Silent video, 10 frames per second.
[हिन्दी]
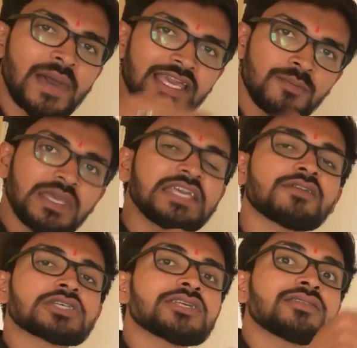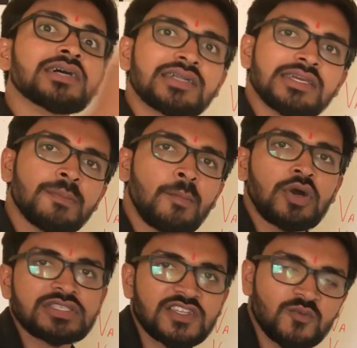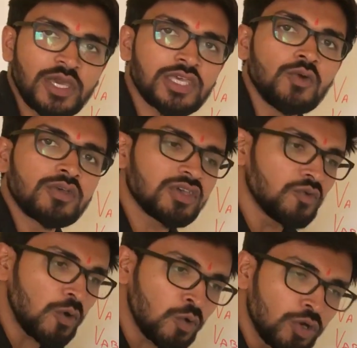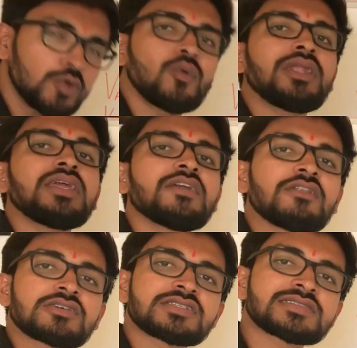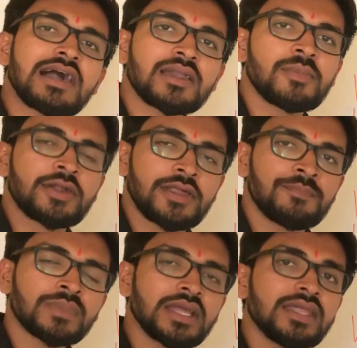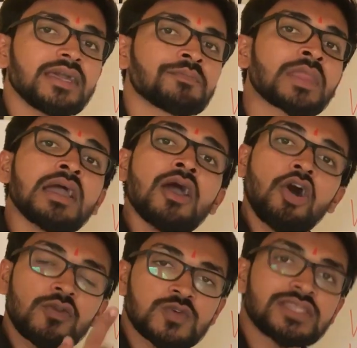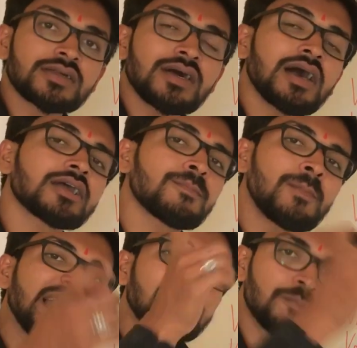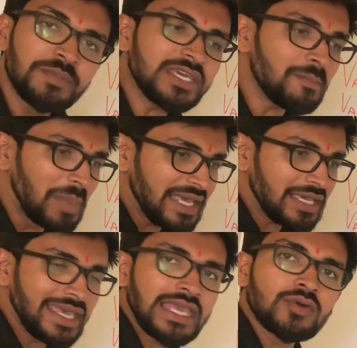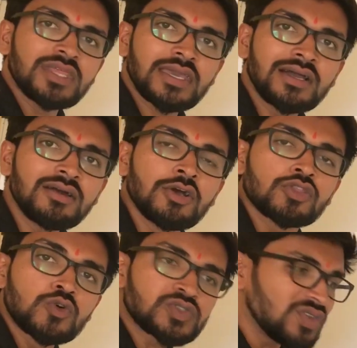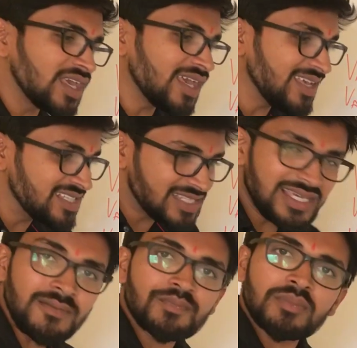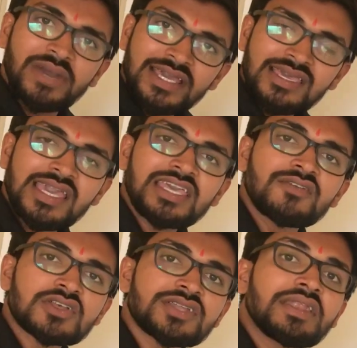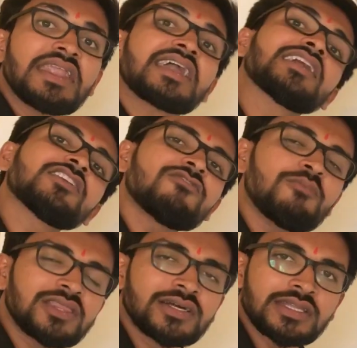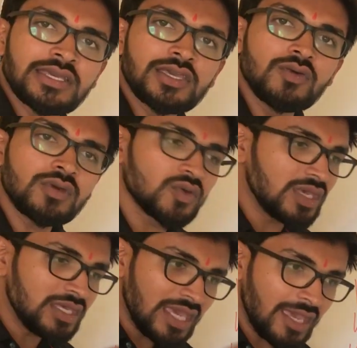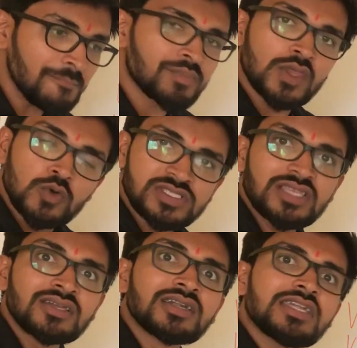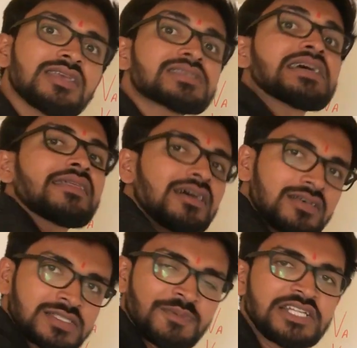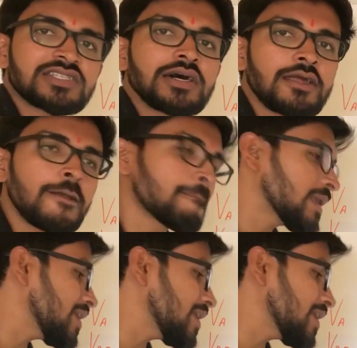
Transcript: बाइक बी की वेलोसिटी थर्टी पॉजिटिव में क्यों क्योंकि वो खुद ट्वेंटी की वेलोसिटी से आगे बढ़ रहा है ठीक है और उसी तरह अगर बाइक बी बाइक ए को देखेगा तो उसको देखेगी इसकी बाइक ए की वेलोसिटी नेगेटिव में थर्टी क्यों क्योंकि ये उससे थर्टी ज्यादा स्पीड से जा रहा है